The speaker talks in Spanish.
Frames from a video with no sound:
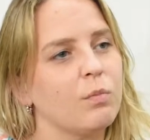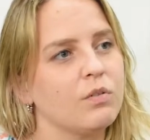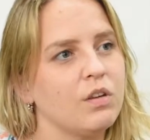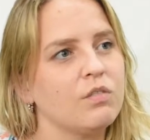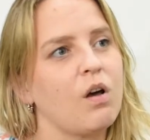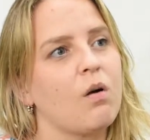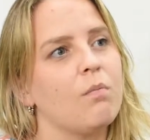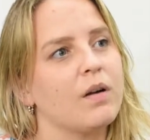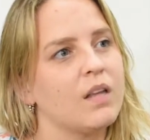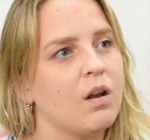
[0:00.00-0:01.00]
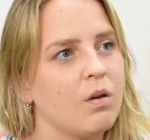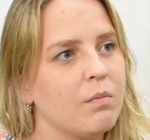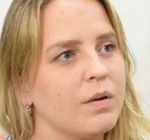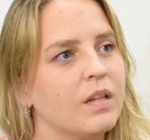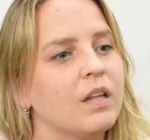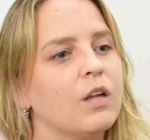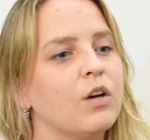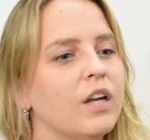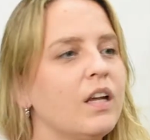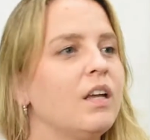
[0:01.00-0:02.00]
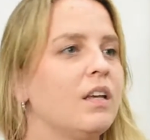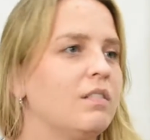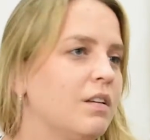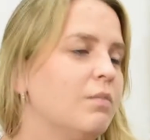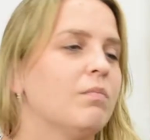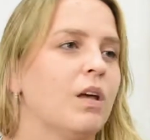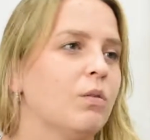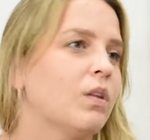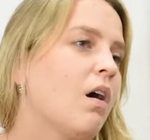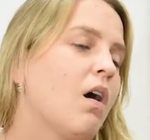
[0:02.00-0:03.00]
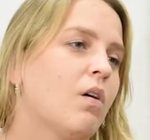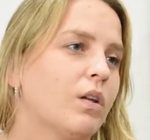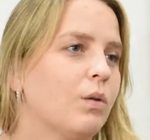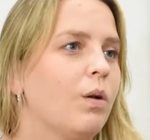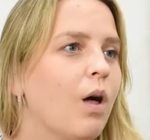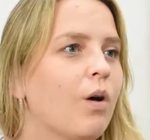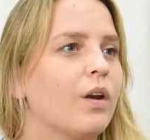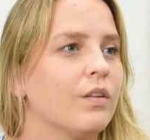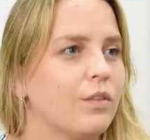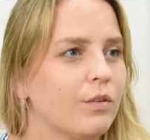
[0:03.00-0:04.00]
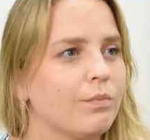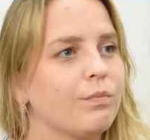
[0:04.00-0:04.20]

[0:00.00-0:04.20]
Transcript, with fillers: todo el proceso, acompaña a los emprendedores y sí, es un trabajo articulado con Nación.